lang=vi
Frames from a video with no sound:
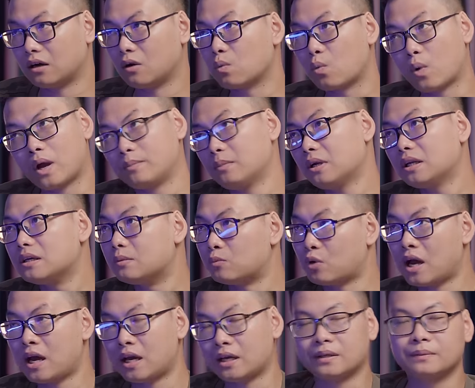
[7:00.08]
không quen bất kỳ một
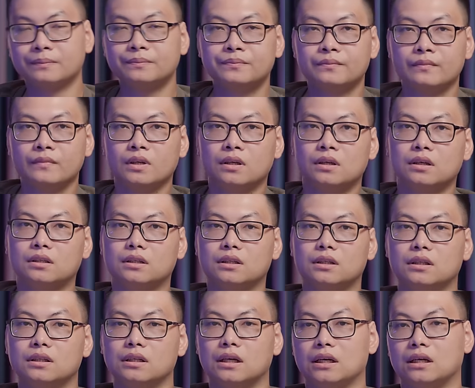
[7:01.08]
ai.
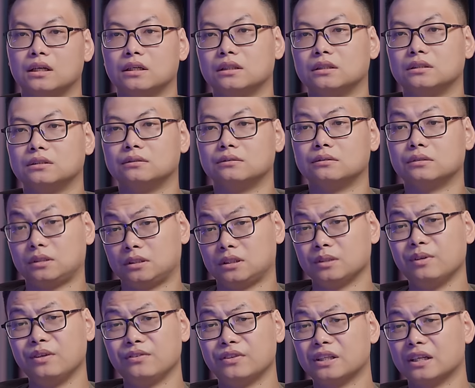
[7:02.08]
Thì uh,
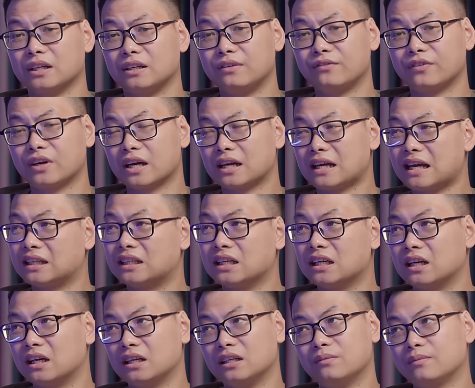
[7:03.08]
chính bởi vì thế là với cái cá
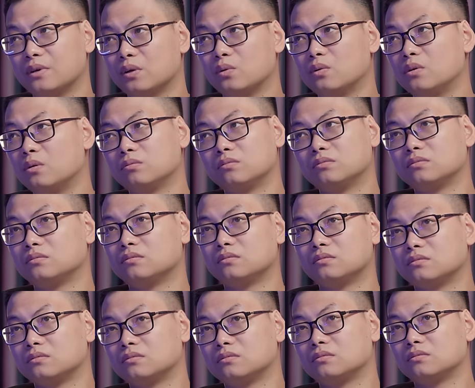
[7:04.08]
tính đấy thì mình cũng
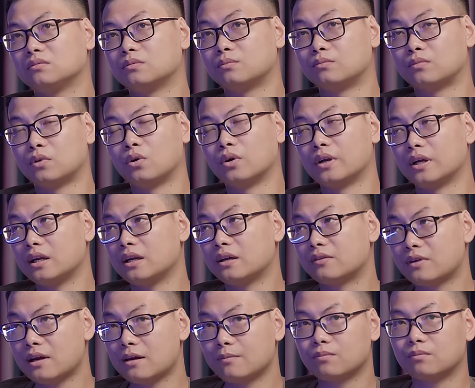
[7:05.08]
không... Hồi đấy là
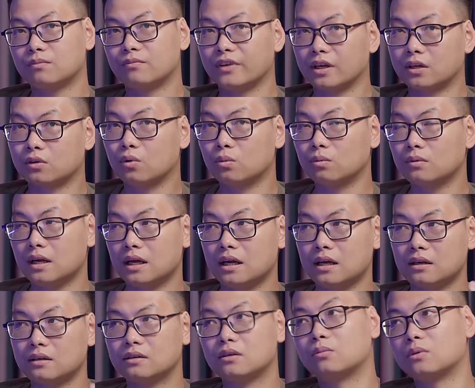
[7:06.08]
Rap Việt cũng
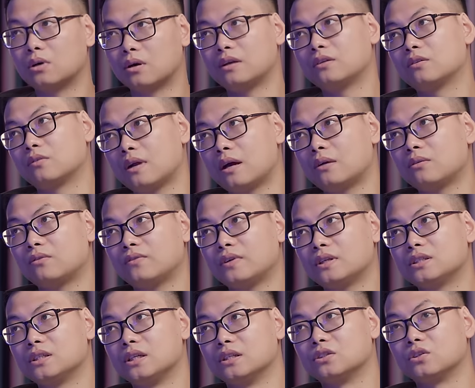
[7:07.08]
đã, cộng đồng underground nó
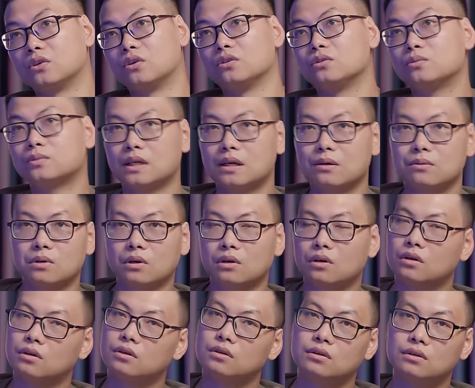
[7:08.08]
phát triển rồi, chúng ta cũng
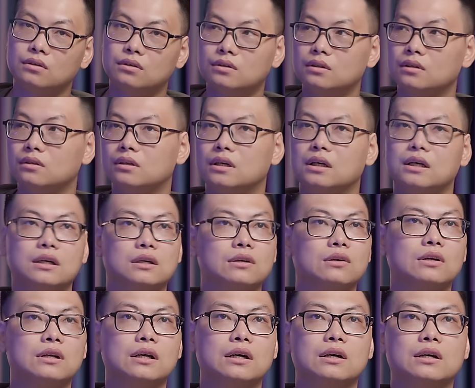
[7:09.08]
có uh,
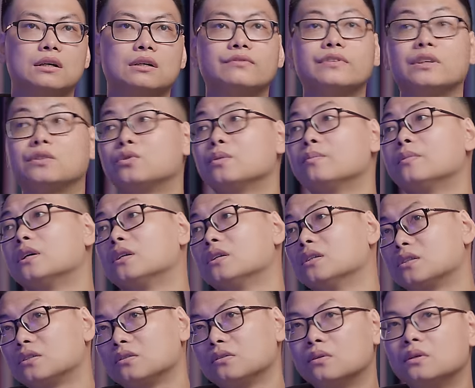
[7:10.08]
gọi là Việt
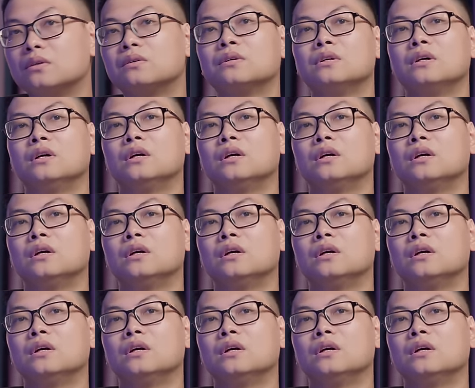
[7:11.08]
Dreamers đúng không?